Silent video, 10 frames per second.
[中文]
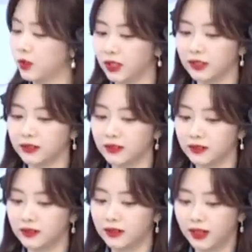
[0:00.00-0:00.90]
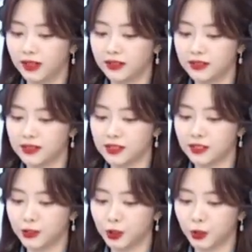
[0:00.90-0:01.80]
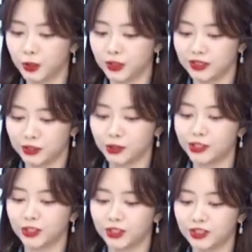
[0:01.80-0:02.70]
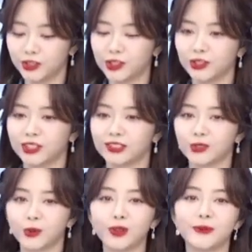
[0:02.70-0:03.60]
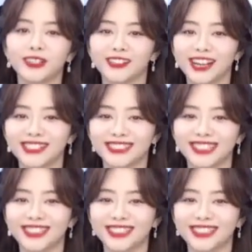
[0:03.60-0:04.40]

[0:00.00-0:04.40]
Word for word: 对。他自身就很优秀，优秀的总会被人看见。